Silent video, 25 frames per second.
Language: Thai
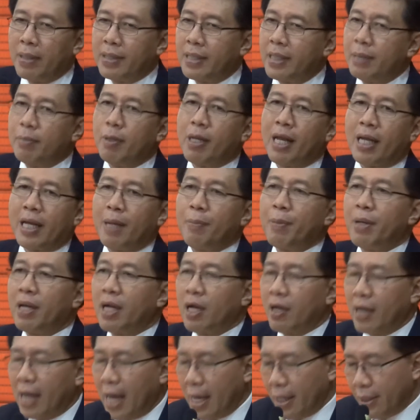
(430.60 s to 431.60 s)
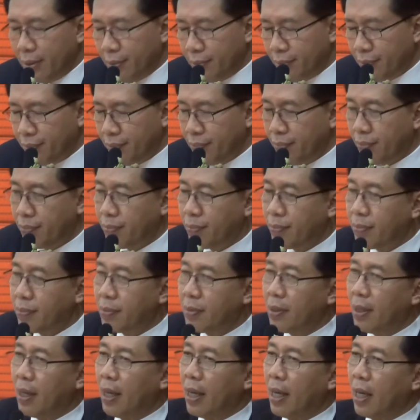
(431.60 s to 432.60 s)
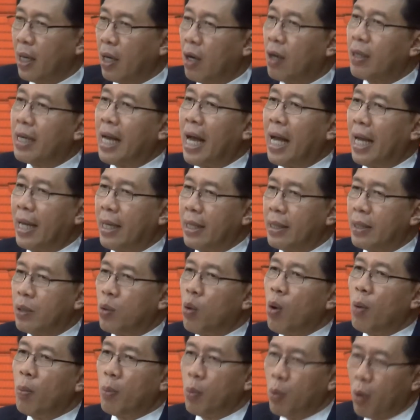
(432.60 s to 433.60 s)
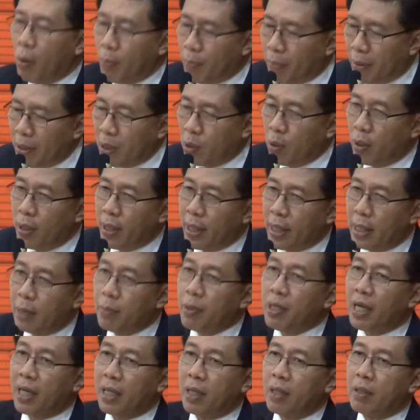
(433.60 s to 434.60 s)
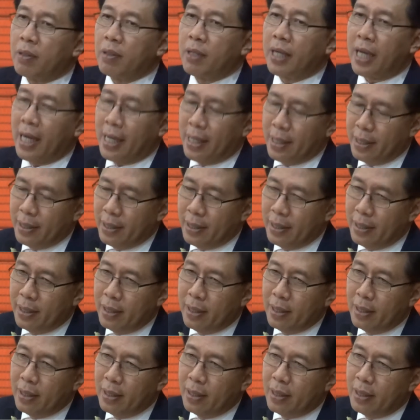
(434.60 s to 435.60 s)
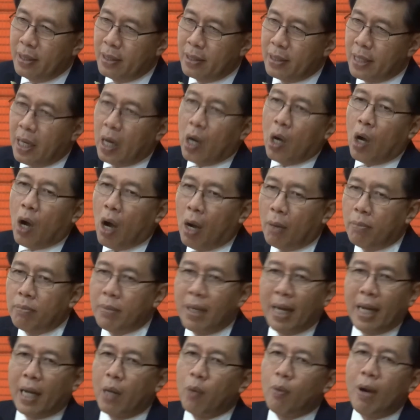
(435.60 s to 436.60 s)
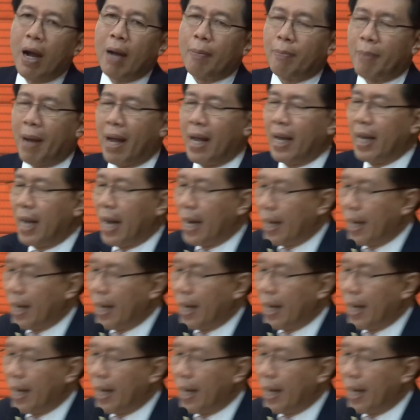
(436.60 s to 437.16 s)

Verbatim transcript: มาซื้อบริษัทท่านไปเลยก็ได้ควบรวมเป็นส่วนหนึ่งของบริษัทเขาก็ได้เทเลคอมอะไรก็ว่าไป